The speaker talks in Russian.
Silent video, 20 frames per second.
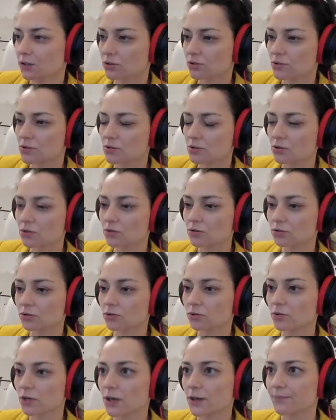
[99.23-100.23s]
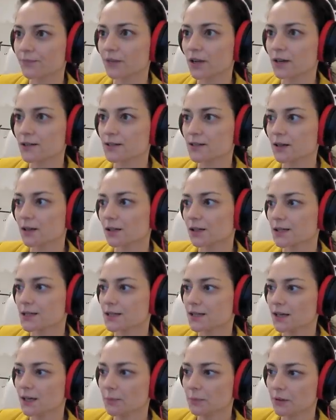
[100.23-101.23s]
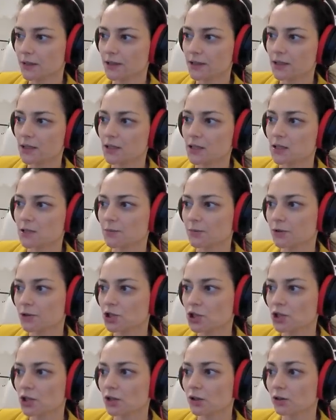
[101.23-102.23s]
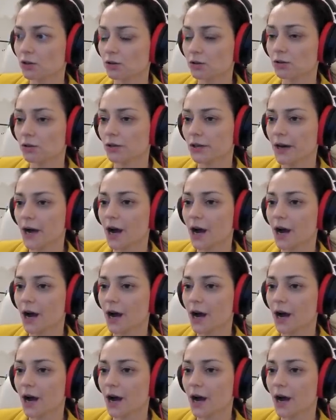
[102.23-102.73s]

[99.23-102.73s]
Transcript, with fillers: то есть структура осталась гибкой, не испорченной, 0-0,